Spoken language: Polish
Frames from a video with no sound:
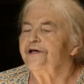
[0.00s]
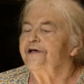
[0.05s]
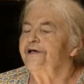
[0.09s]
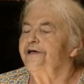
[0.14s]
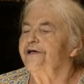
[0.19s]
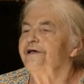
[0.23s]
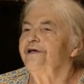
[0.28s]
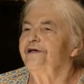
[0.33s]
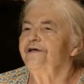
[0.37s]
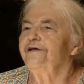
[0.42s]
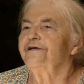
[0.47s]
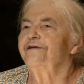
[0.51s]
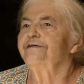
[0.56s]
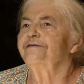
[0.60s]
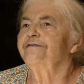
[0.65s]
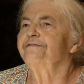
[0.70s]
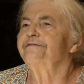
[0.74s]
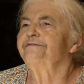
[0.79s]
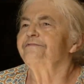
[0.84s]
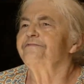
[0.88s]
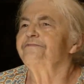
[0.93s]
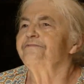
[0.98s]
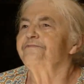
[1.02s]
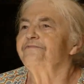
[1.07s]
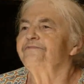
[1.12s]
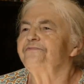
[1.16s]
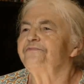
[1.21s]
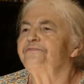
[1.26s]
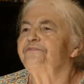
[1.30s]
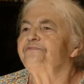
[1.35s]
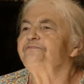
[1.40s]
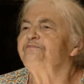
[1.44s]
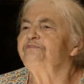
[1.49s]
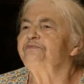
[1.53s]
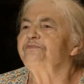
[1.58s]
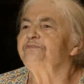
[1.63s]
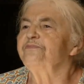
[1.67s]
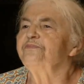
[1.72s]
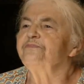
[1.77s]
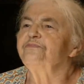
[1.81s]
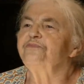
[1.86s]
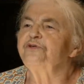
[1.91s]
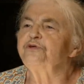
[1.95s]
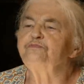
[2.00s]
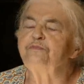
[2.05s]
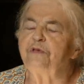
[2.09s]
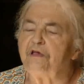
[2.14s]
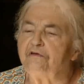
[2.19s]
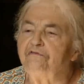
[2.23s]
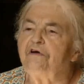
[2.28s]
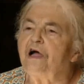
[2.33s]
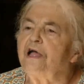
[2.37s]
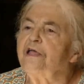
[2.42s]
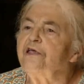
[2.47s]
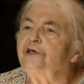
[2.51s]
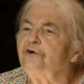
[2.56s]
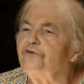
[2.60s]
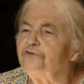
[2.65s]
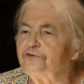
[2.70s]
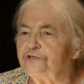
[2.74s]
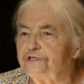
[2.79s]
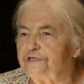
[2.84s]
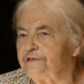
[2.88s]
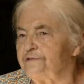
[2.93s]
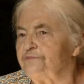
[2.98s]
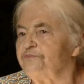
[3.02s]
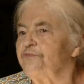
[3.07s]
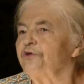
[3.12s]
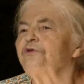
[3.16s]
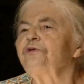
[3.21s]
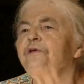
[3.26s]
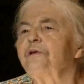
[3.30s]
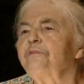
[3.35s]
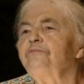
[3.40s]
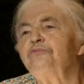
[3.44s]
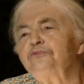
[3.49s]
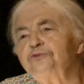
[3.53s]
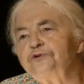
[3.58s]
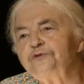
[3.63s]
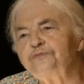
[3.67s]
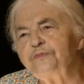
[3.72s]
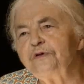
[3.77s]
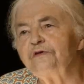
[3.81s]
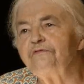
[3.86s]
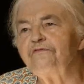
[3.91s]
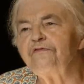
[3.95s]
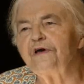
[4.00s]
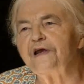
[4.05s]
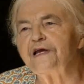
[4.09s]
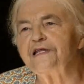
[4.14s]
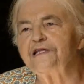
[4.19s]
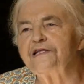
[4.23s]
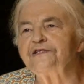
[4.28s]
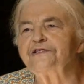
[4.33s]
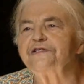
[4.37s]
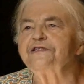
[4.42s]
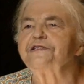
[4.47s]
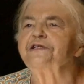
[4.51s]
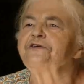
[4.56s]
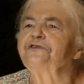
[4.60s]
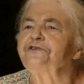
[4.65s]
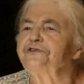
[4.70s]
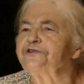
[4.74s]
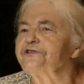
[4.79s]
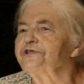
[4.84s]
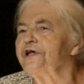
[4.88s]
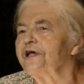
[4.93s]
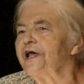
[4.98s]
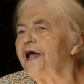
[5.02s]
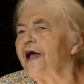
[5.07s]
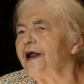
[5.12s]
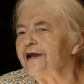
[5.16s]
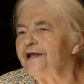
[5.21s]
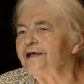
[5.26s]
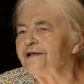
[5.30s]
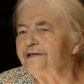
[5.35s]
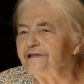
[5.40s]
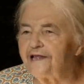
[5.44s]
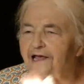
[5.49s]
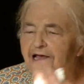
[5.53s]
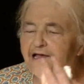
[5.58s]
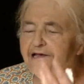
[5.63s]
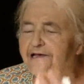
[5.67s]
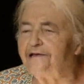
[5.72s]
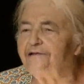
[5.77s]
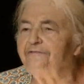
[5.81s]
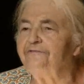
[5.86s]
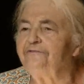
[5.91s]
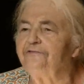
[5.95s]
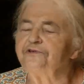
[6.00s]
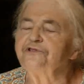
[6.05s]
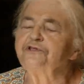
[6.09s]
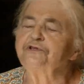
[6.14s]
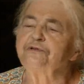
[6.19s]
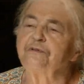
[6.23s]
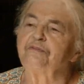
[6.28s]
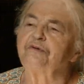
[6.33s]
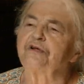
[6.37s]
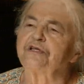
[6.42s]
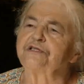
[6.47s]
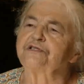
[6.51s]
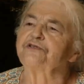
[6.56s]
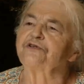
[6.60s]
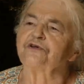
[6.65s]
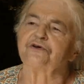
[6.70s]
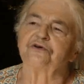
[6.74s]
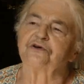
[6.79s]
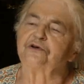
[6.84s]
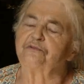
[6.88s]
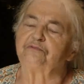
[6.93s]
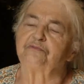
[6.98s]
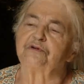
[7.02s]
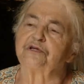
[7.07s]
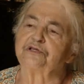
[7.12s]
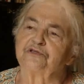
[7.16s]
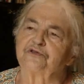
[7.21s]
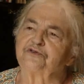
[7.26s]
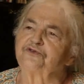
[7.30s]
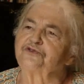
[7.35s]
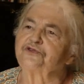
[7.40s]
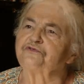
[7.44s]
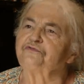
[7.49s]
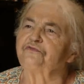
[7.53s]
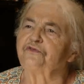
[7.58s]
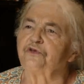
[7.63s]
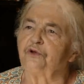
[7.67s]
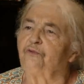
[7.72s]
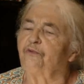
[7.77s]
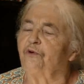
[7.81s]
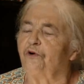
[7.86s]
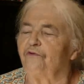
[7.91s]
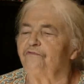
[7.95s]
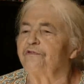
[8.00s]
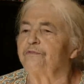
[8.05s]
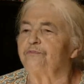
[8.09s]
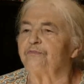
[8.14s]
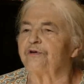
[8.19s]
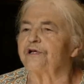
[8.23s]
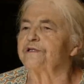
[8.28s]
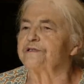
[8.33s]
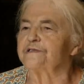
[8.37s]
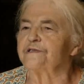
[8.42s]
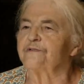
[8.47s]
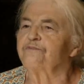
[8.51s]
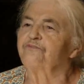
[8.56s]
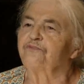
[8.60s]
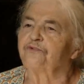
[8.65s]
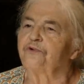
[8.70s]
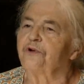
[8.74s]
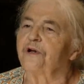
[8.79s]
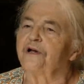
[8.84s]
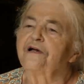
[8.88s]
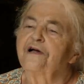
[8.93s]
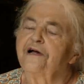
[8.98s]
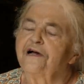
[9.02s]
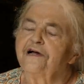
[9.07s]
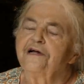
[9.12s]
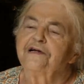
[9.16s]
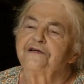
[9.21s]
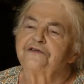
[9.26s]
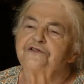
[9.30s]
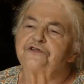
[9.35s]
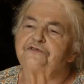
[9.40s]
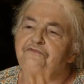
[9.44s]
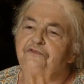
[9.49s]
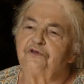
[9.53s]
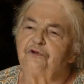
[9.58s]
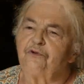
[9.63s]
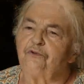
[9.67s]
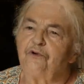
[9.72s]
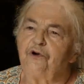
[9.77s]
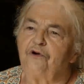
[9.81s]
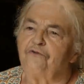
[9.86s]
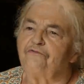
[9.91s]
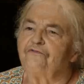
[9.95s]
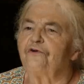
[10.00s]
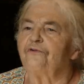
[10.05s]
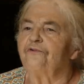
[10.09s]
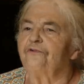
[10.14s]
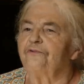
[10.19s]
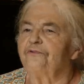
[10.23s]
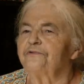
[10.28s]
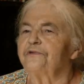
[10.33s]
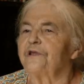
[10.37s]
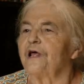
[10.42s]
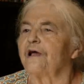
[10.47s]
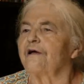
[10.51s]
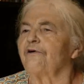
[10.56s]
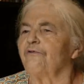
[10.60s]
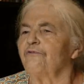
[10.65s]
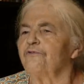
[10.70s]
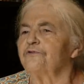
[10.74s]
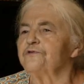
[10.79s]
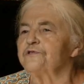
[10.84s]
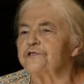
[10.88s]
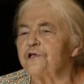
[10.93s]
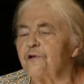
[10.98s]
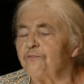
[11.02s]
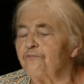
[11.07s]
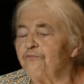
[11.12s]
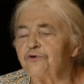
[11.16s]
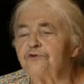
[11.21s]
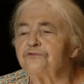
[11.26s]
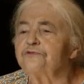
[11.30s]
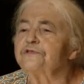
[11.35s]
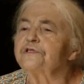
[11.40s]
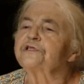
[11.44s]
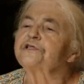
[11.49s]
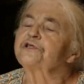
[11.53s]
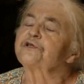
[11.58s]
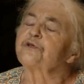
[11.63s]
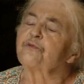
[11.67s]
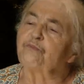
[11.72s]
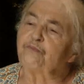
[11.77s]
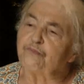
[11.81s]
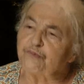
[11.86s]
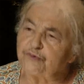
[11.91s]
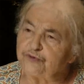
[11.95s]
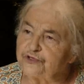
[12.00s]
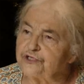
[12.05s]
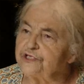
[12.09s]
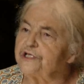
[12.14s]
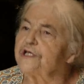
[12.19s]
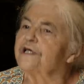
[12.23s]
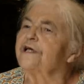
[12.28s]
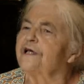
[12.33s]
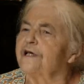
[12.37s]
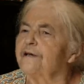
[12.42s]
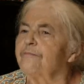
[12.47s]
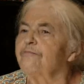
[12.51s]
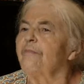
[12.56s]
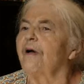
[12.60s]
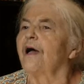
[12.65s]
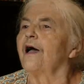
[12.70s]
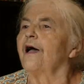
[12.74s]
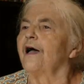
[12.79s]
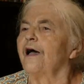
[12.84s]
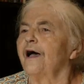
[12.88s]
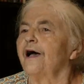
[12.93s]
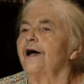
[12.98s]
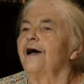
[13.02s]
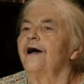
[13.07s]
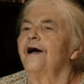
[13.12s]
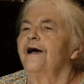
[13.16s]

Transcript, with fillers: E, śpiewającym to nie był śpiew artystyczny, ale taki właśnie bardzo, bardzo żywiołowy, bardzo była żywiołową taką osobą. Zresztą później chyba